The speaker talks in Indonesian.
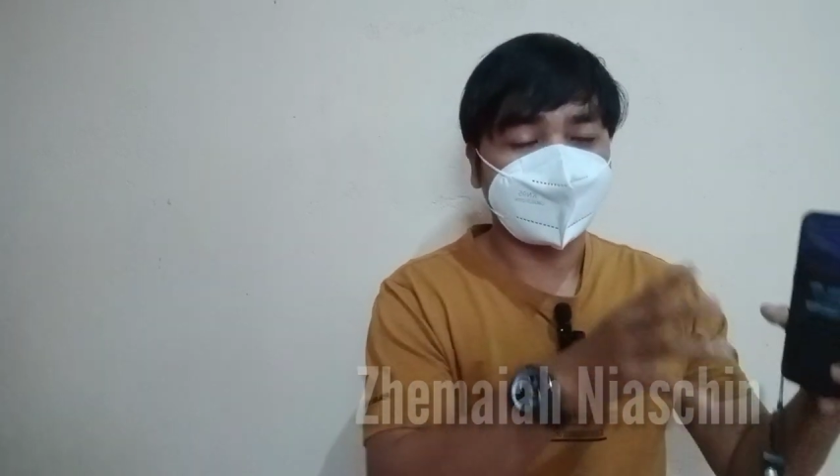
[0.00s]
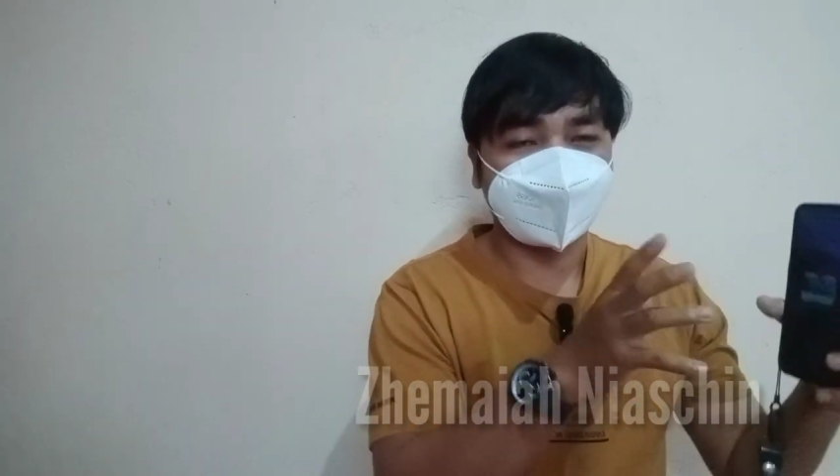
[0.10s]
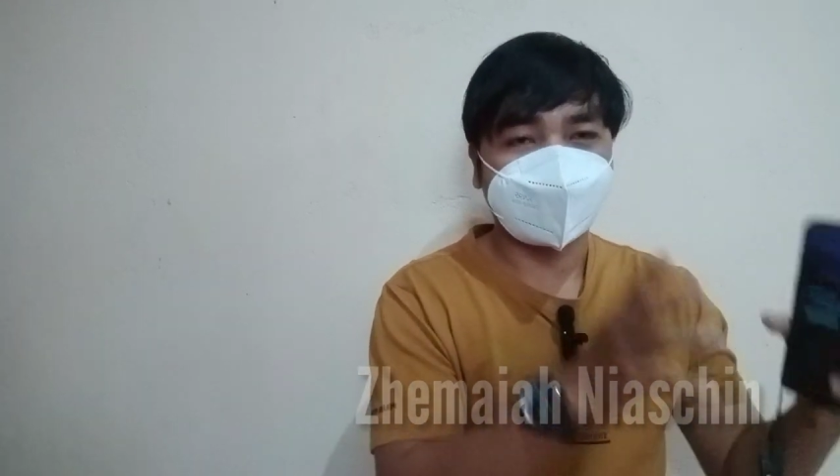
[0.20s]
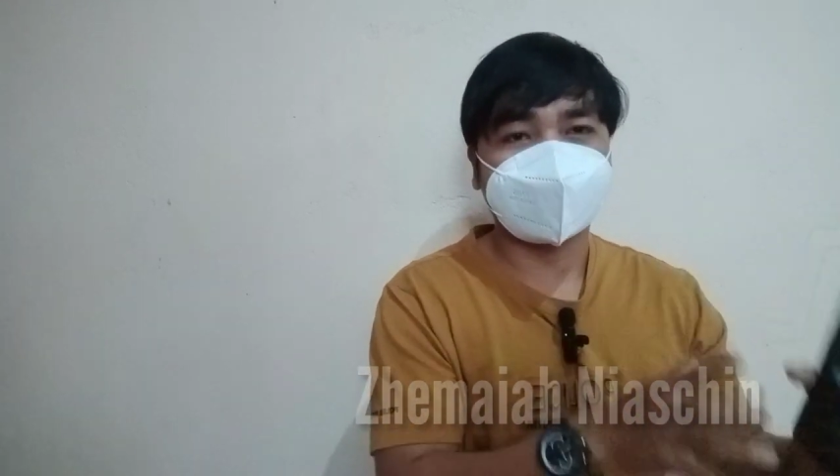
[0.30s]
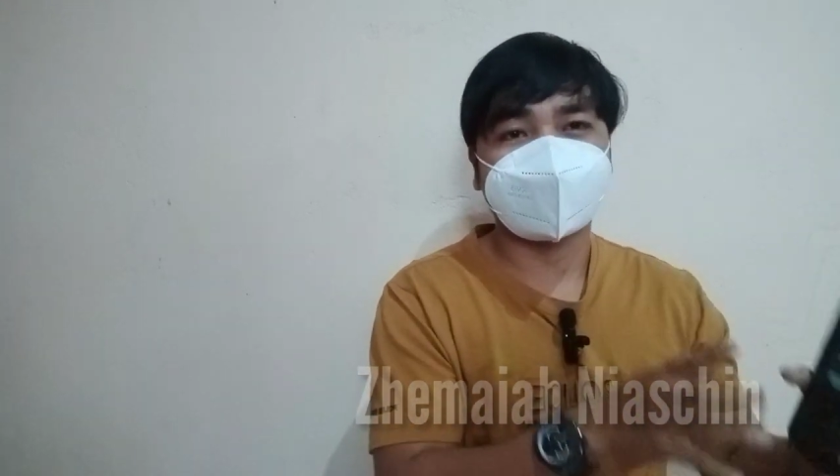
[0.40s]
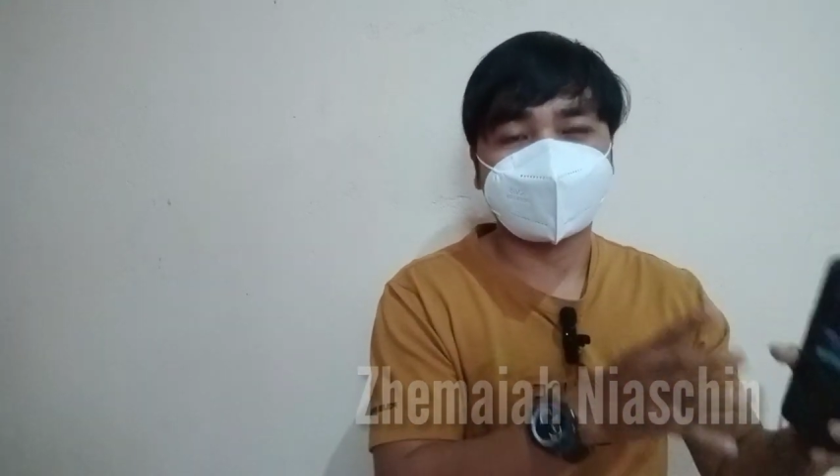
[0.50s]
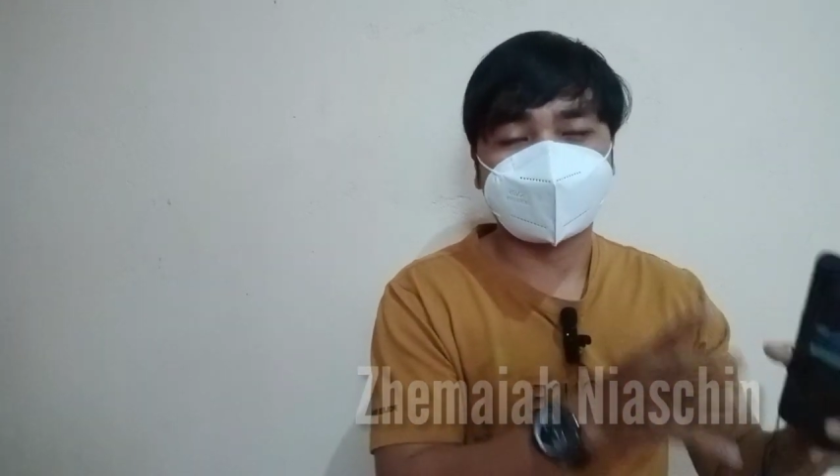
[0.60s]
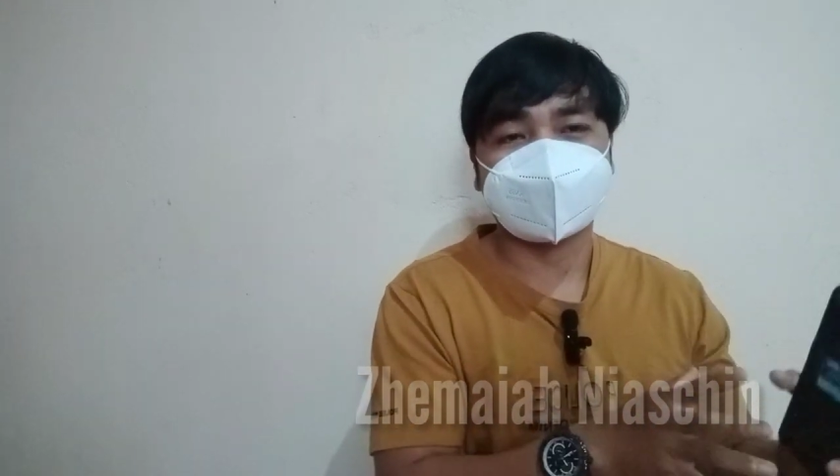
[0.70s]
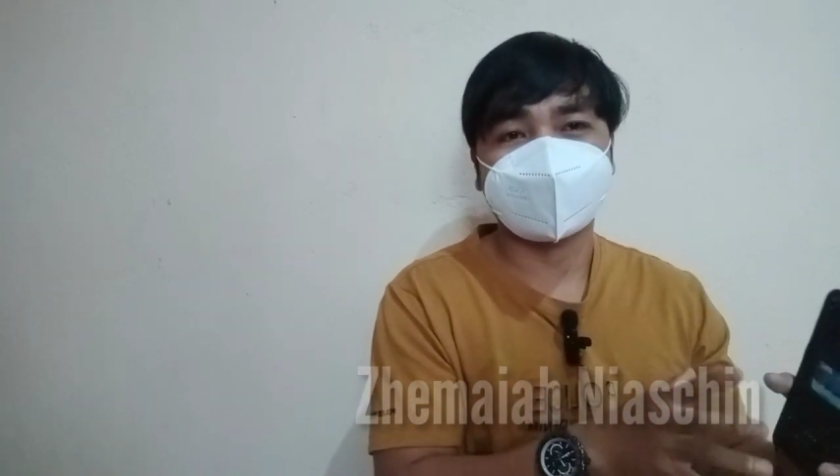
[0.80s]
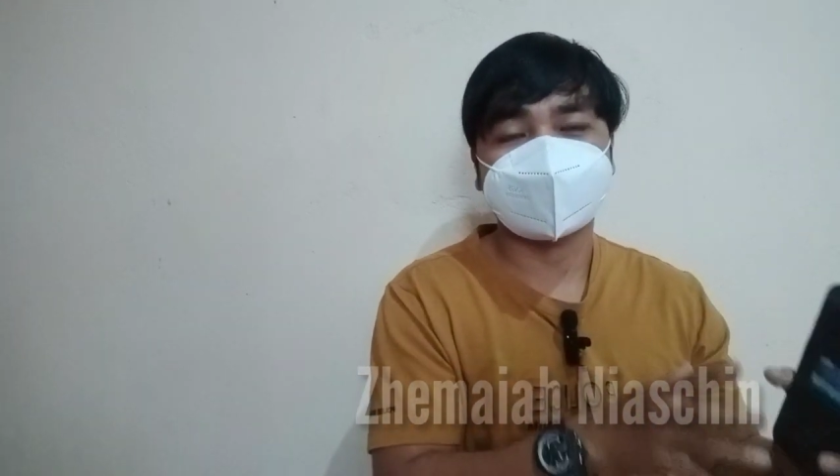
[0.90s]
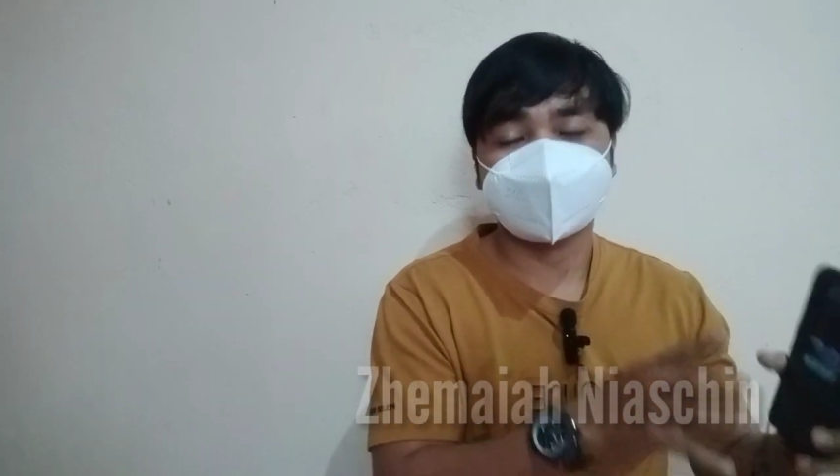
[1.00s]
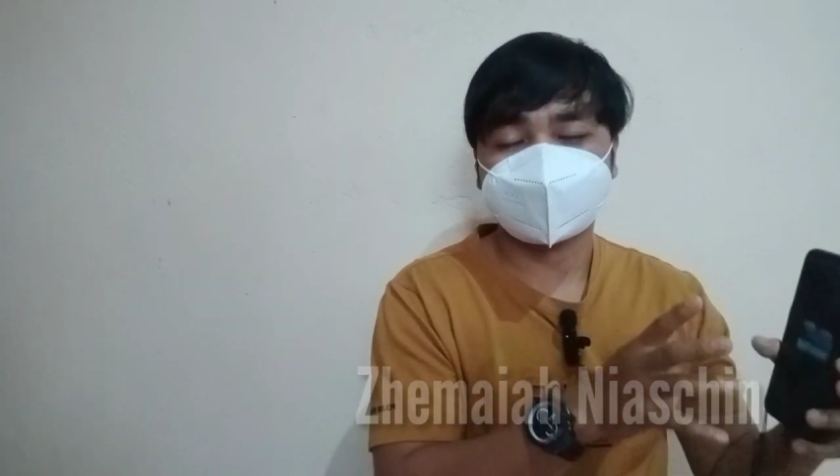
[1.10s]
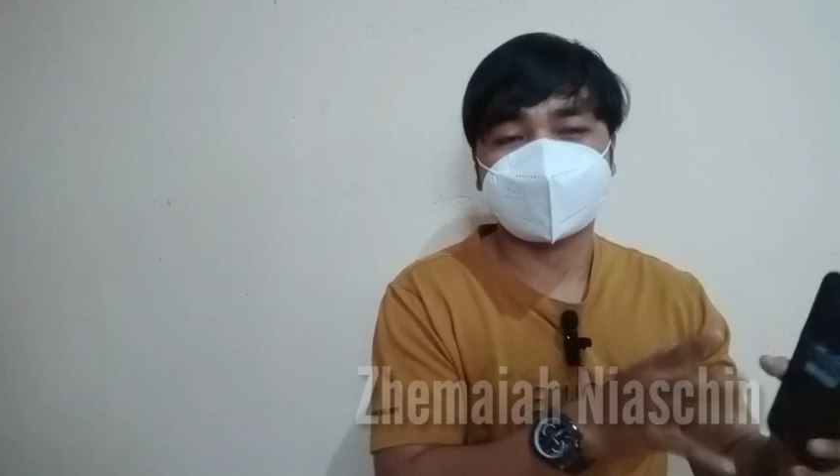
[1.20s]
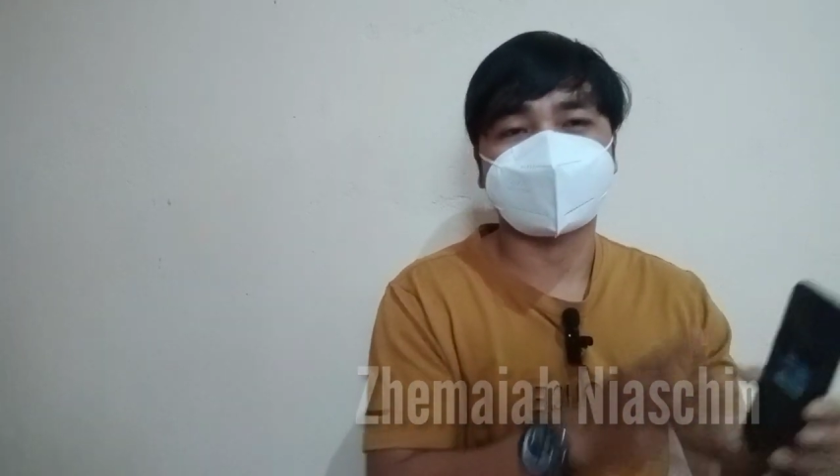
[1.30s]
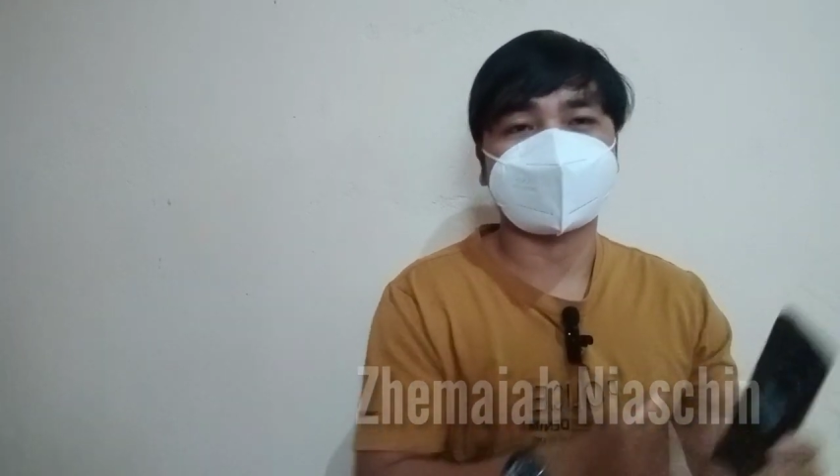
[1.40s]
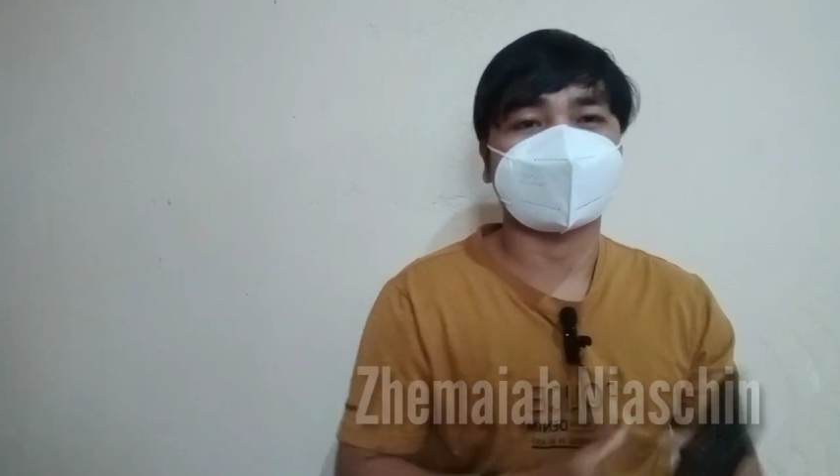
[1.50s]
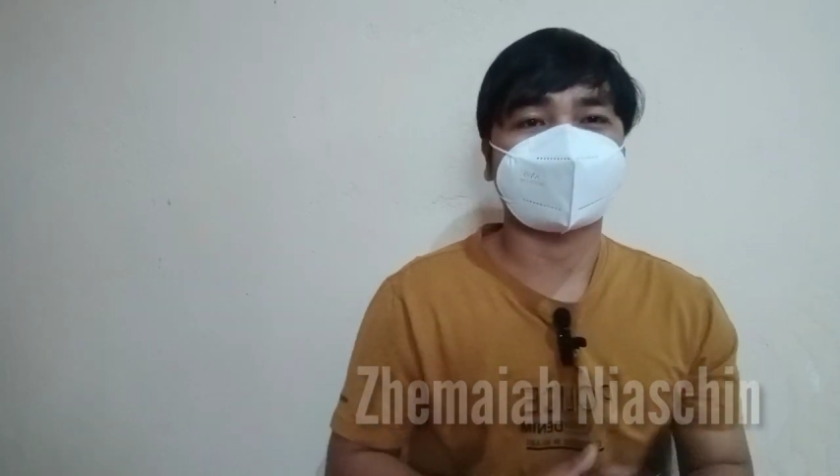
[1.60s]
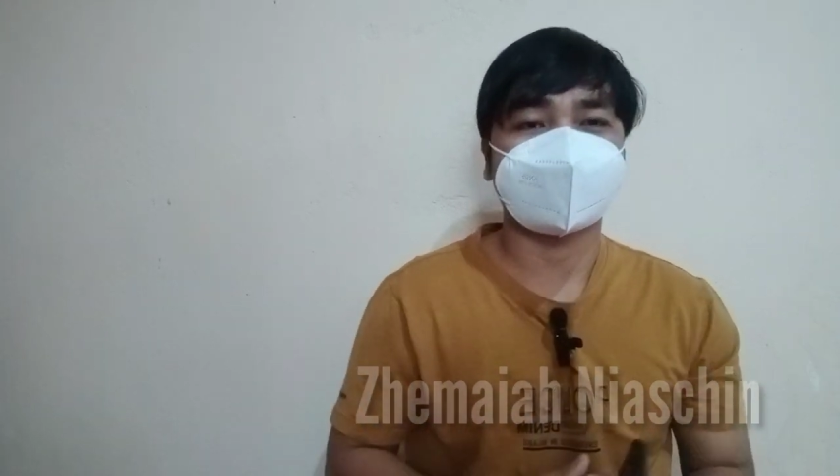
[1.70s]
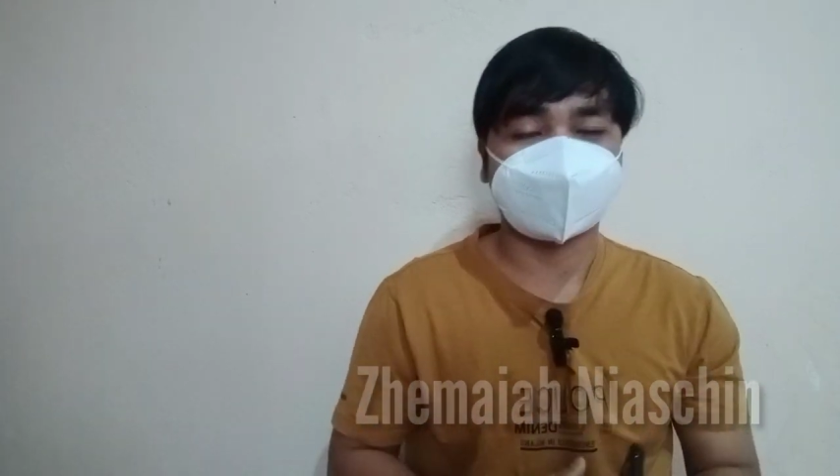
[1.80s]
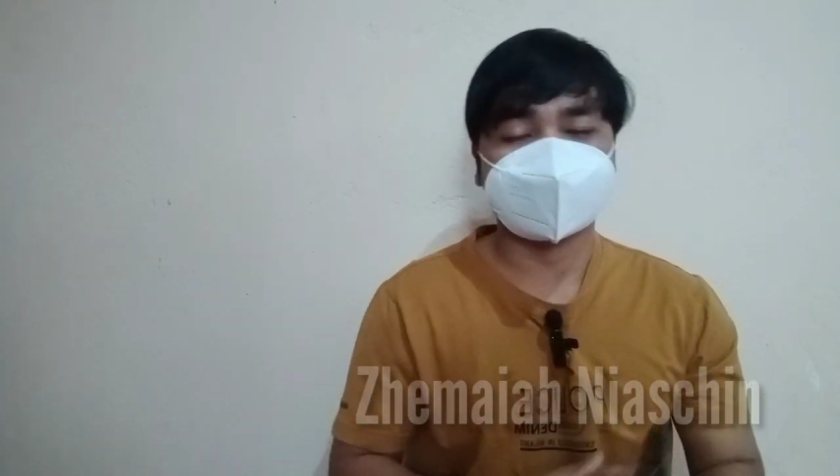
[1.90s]
pahlawan-pahlawan yang menciptakan
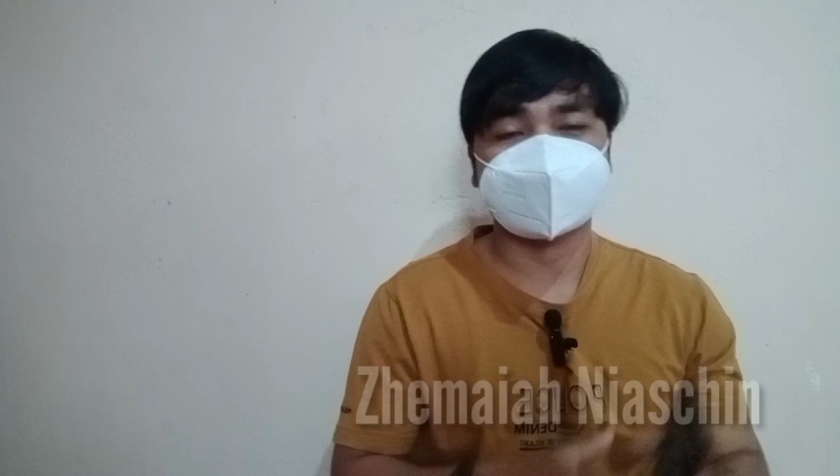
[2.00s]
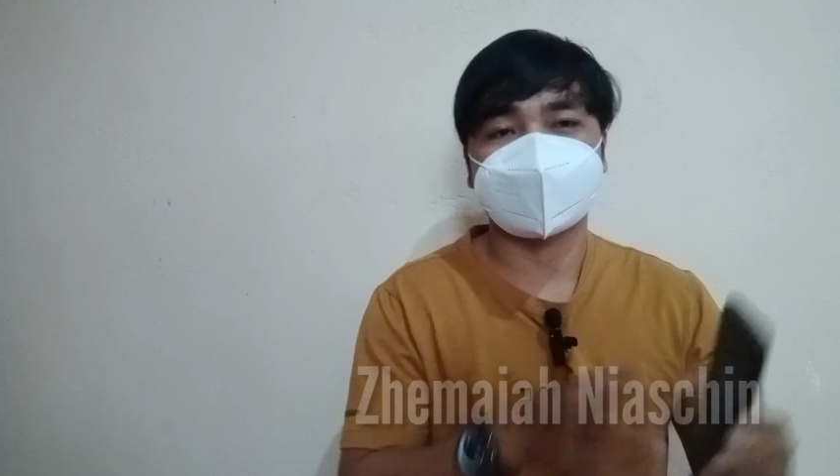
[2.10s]
sejarah